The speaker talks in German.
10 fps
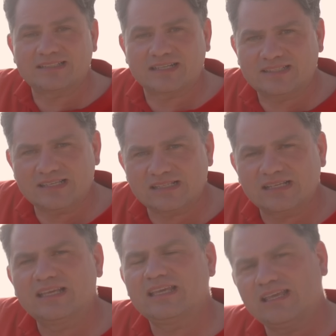Liter Diesel,
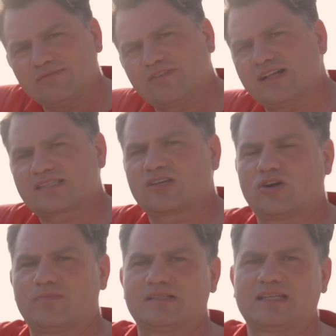ebenfalls
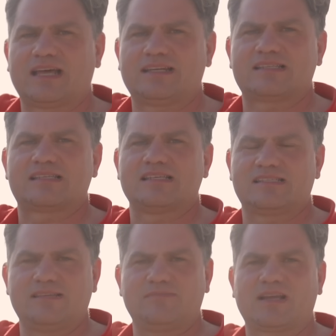gekoppelt an das
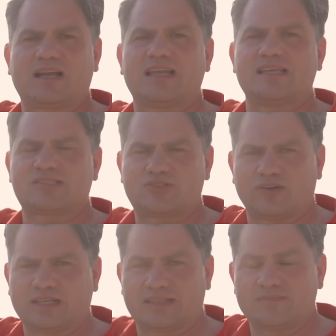7-Gang
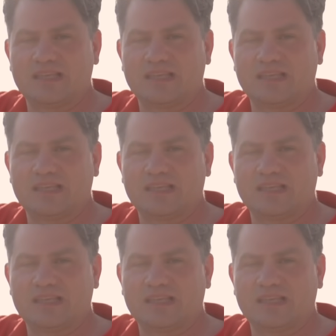S-Tronic.